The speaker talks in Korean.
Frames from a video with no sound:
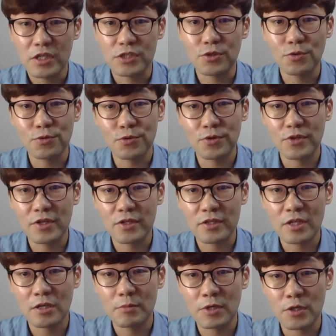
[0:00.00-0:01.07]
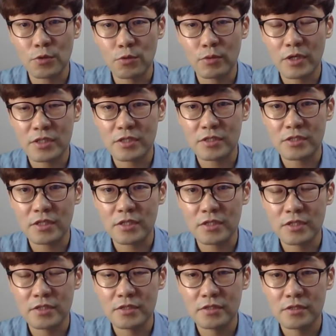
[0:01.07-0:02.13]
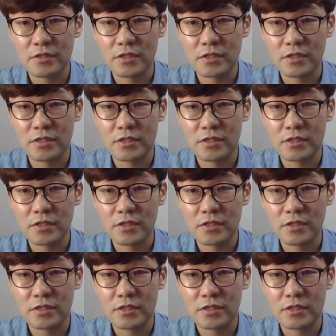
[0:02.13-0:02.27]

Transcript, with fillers: 청소년 상담의 이론과 실제는